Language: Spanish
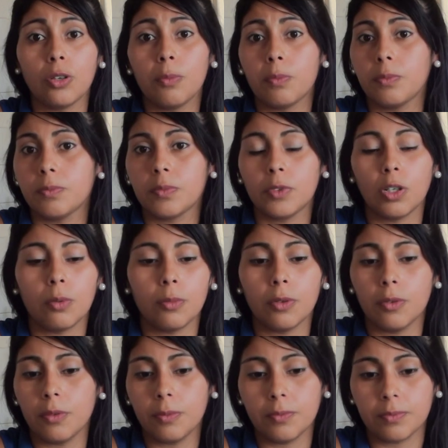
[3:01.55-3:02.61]
yo
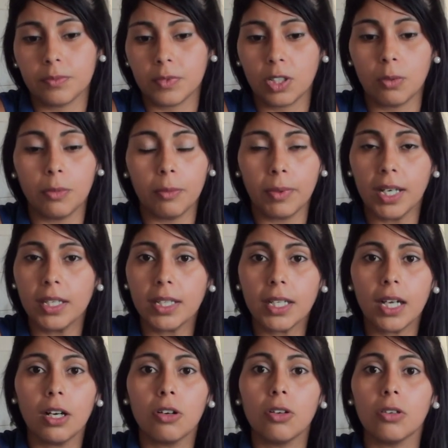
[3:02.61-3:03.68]
como,
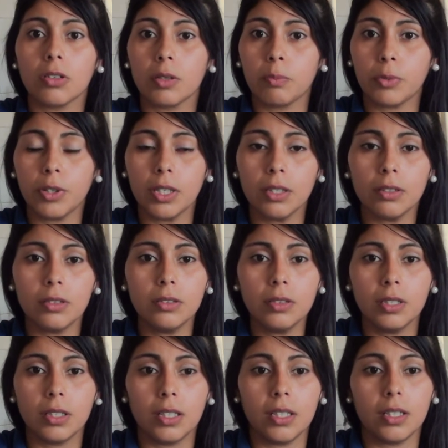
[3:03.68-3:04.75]
madre hago lo que
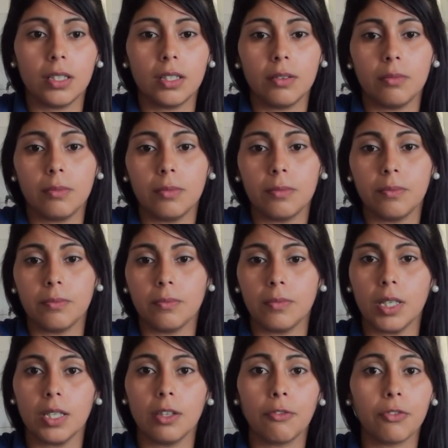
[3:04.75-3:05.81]
puedo, eh,
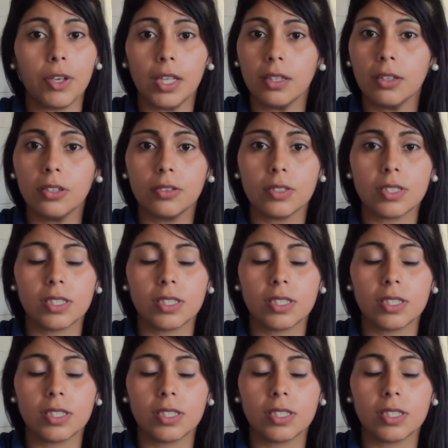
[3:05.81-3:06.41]
me defiendo